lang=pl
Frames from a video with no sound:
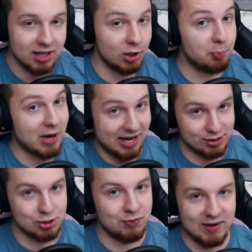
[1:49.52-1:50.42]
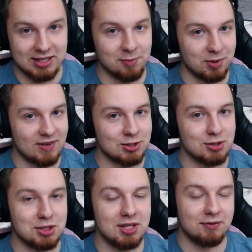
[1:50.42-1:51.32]
i bardzo świetnie
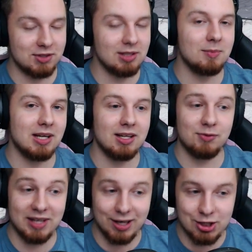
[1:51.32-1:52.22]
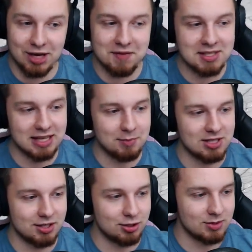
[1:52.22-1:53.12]
prowadzący się w, tym, e, w tej grze, więc sami
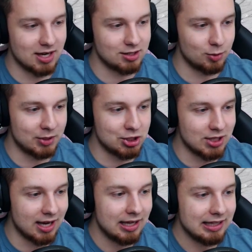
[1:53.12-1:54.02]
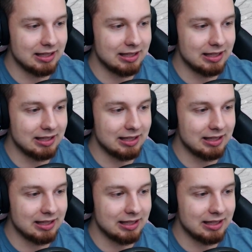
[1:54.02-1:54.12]
zresztą zaraz zobaczycie.